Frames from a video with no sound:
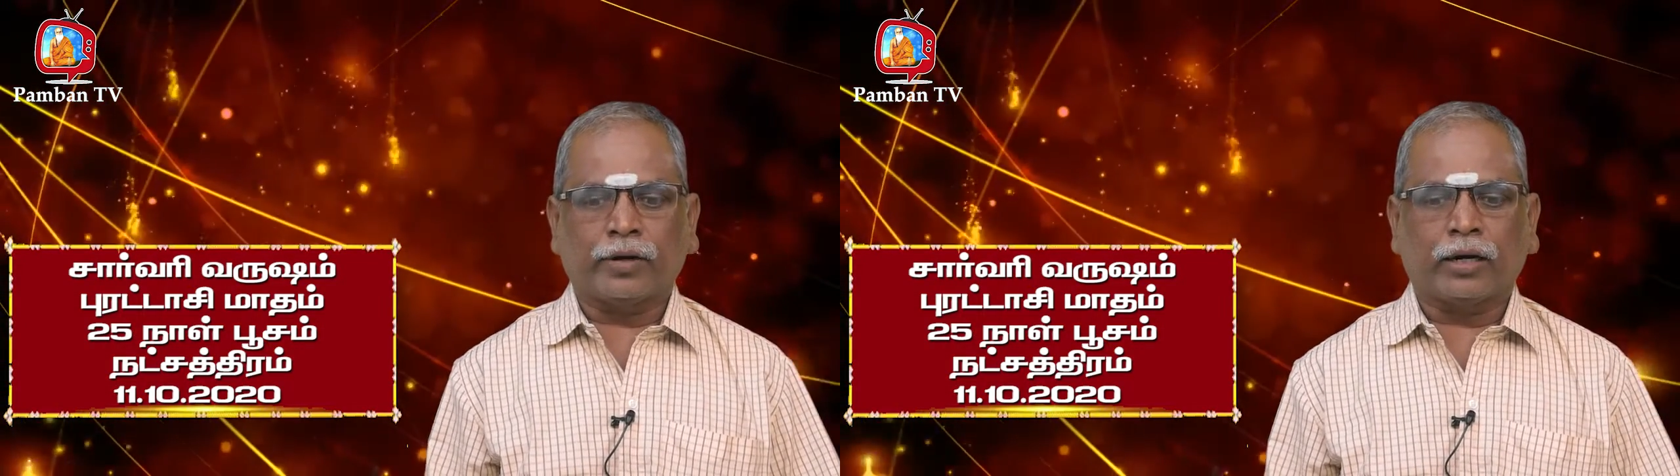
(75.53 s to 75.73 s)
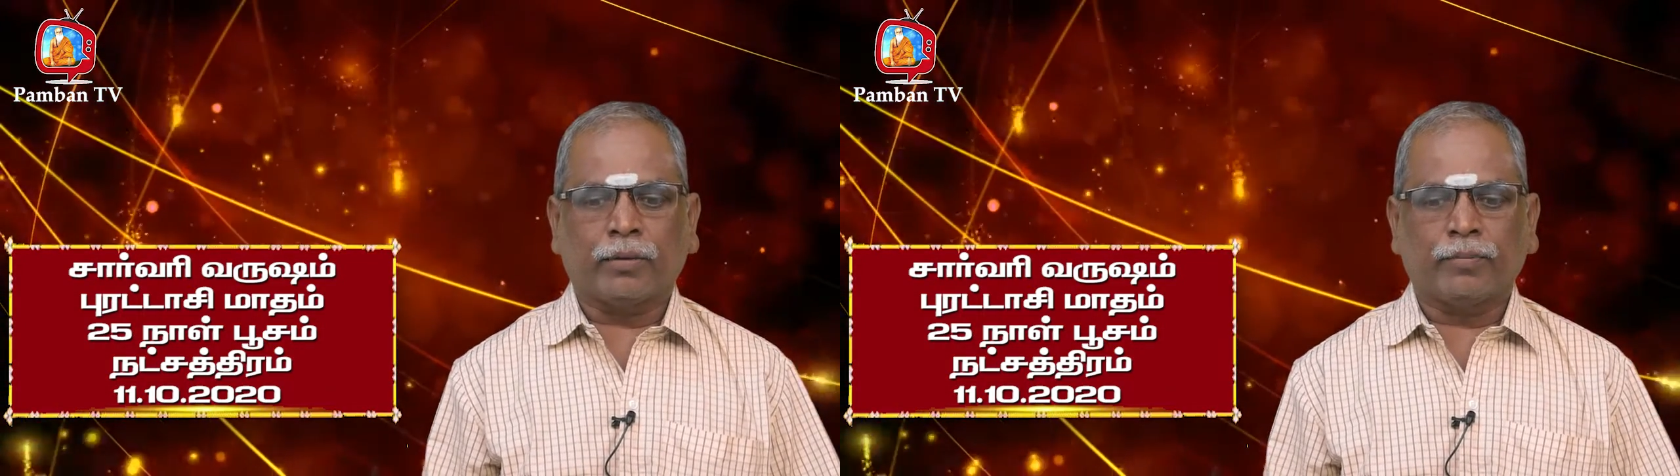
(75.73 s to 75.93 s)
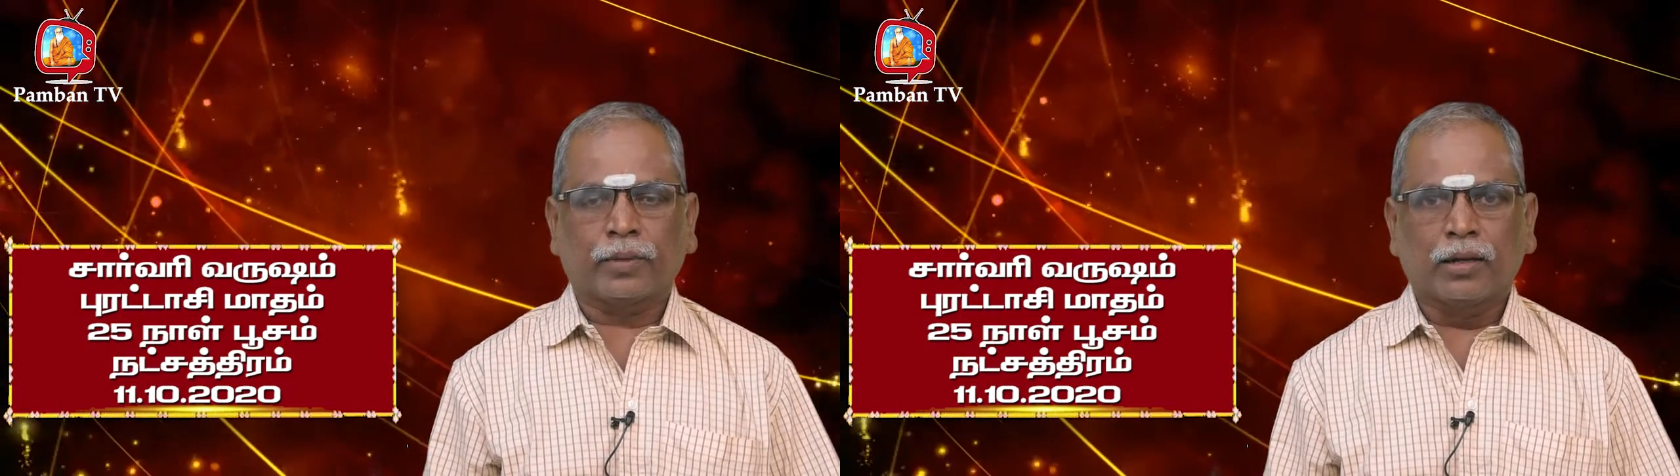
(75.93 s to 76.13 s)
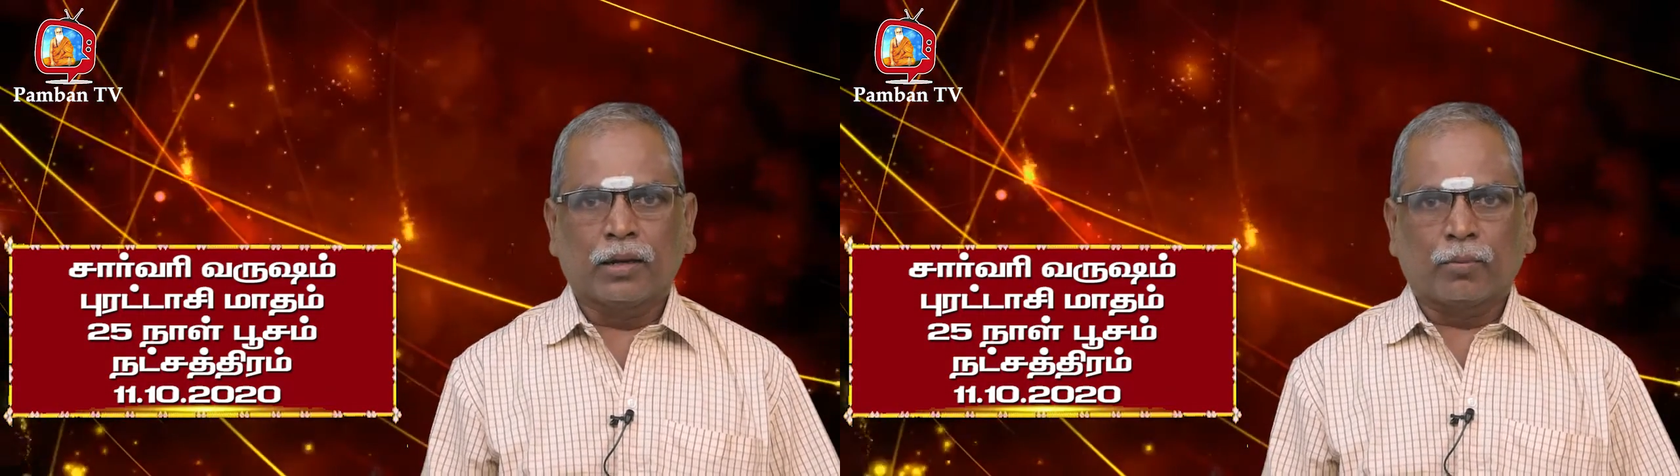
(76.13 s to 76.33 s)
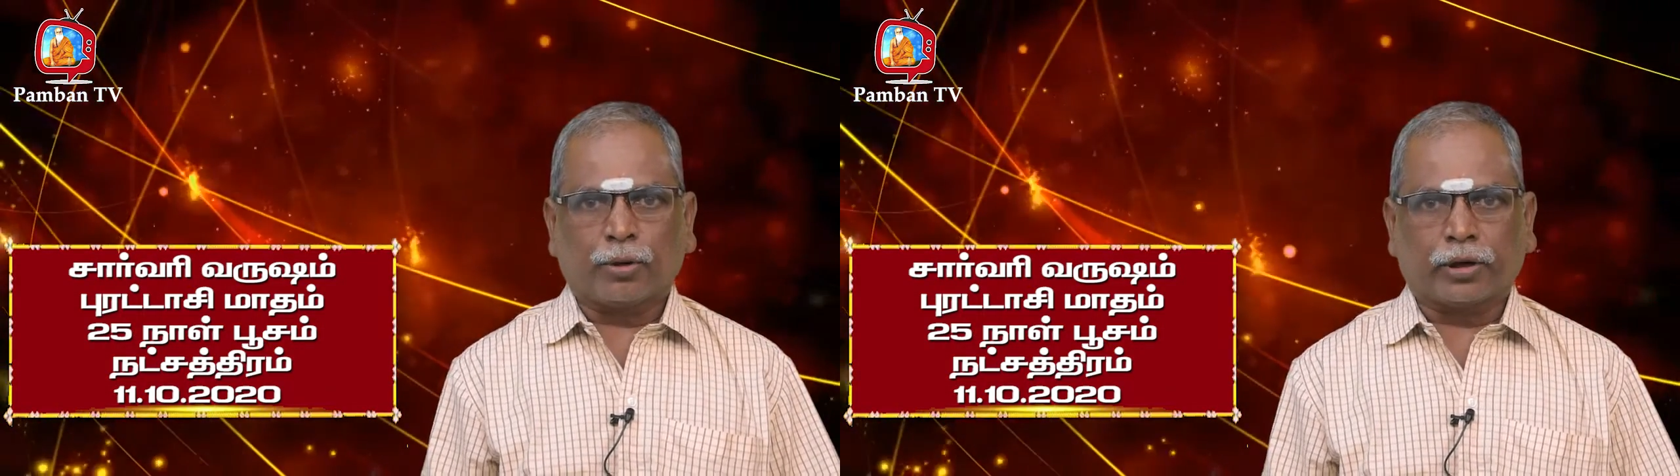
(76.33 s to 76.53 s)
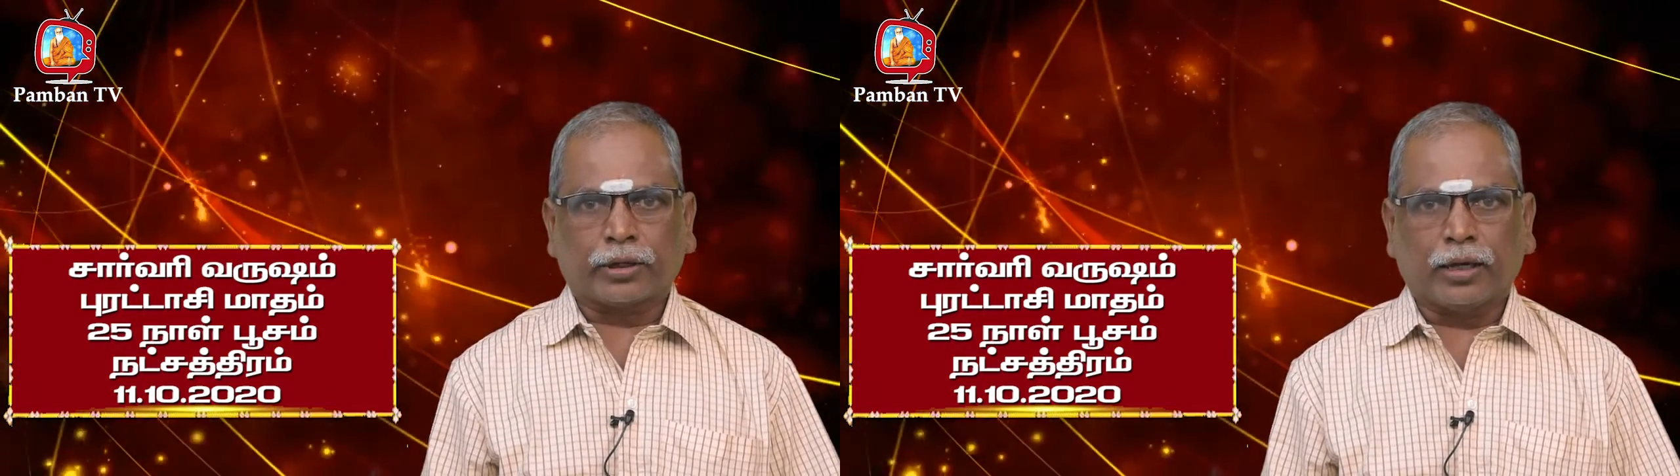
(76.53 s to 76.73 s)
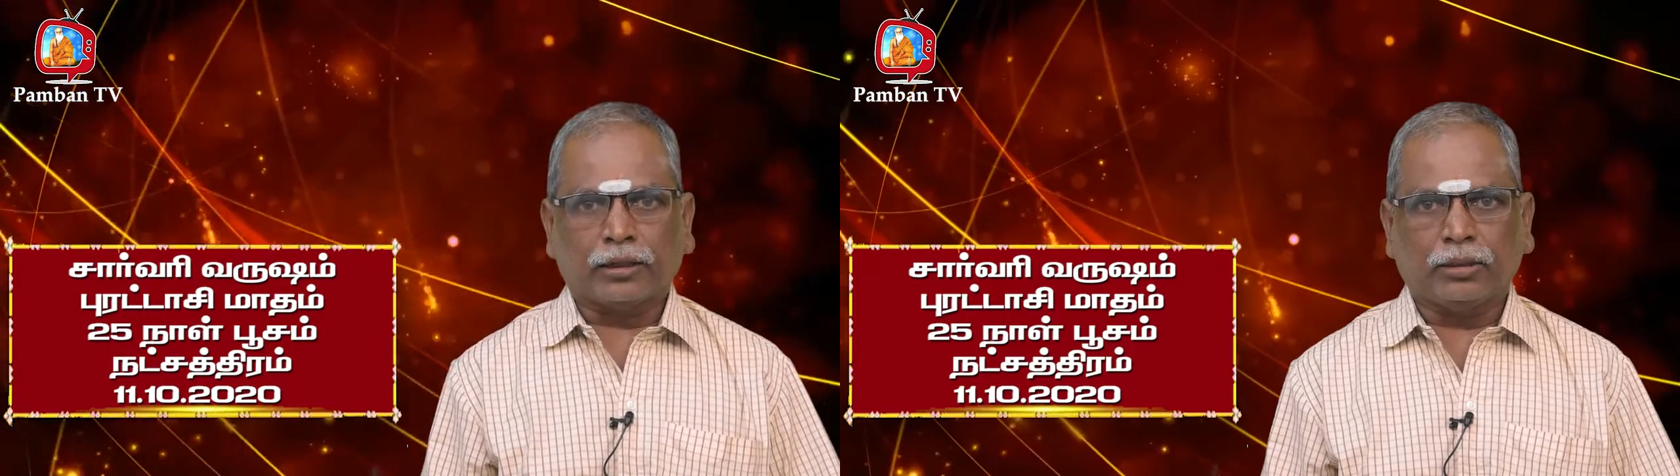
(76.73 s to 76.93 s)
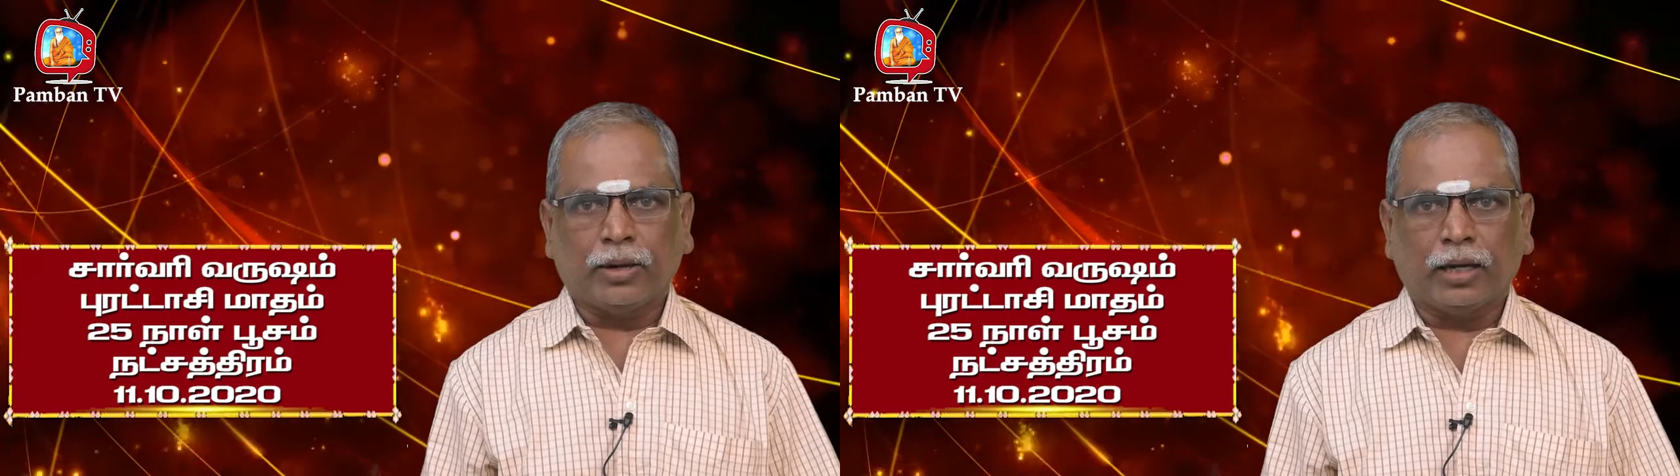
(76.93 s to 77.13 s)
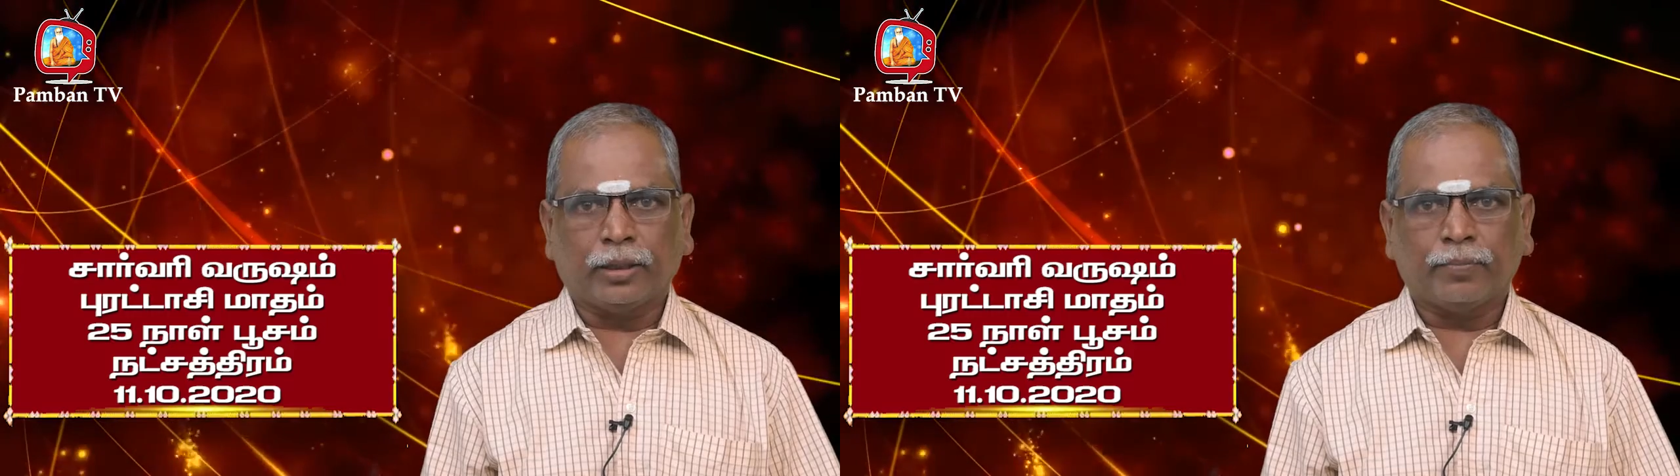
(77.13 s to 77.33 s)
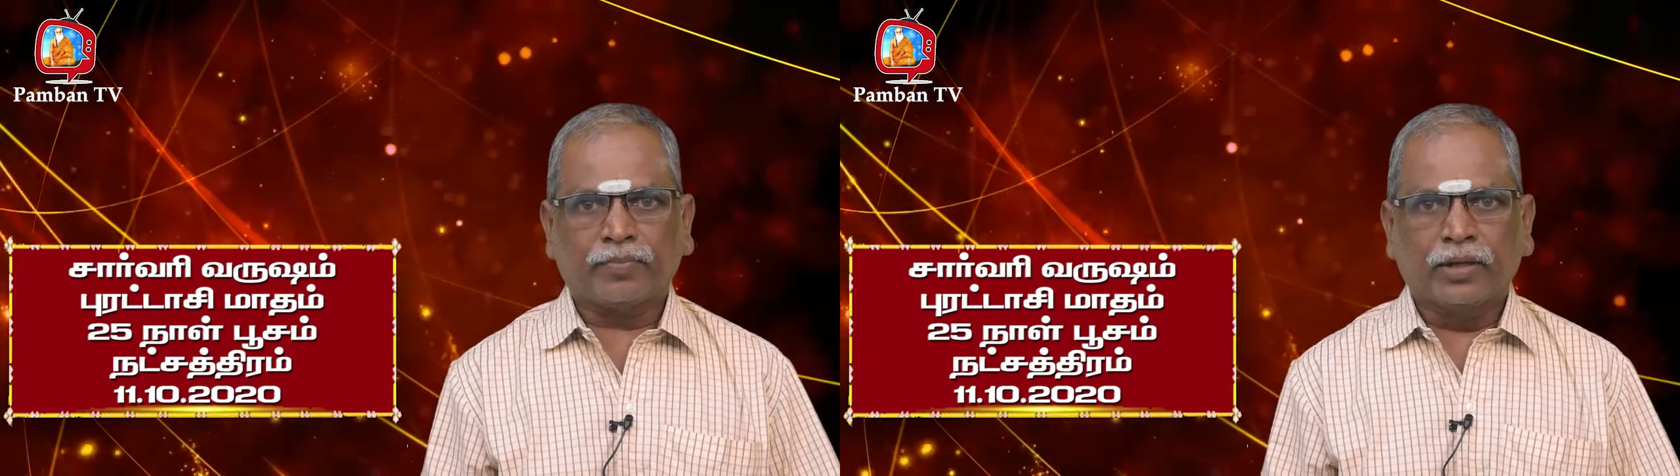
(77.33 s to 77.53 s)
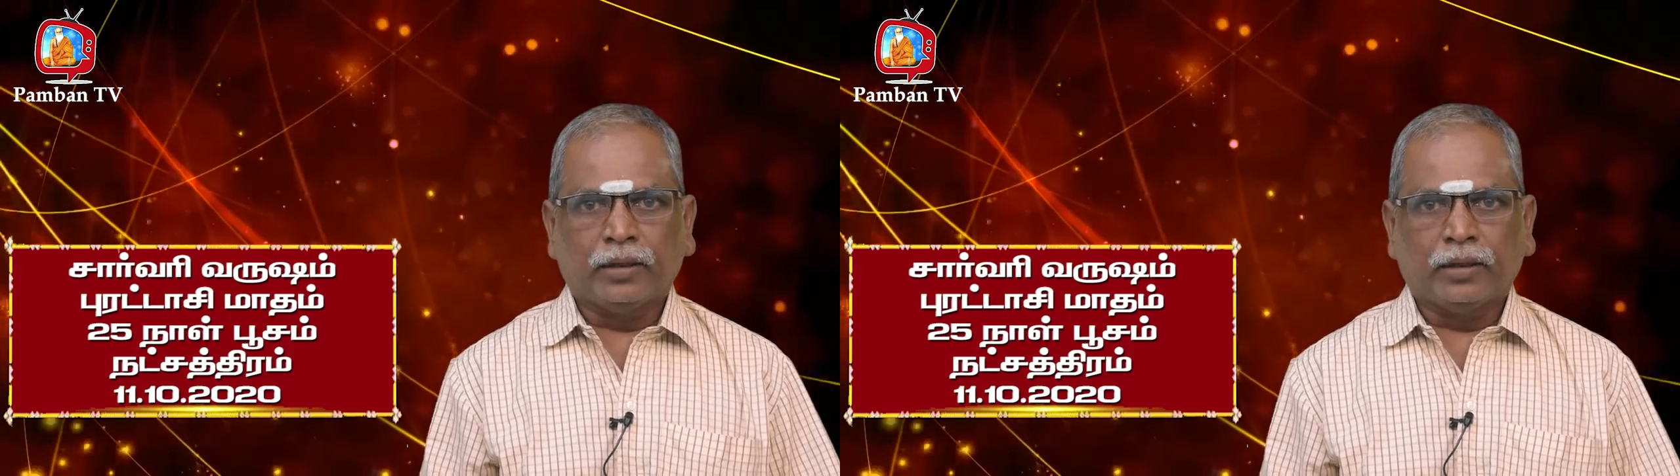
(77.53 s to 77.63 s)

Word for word: வருடம் புரட்டாசி மாதம்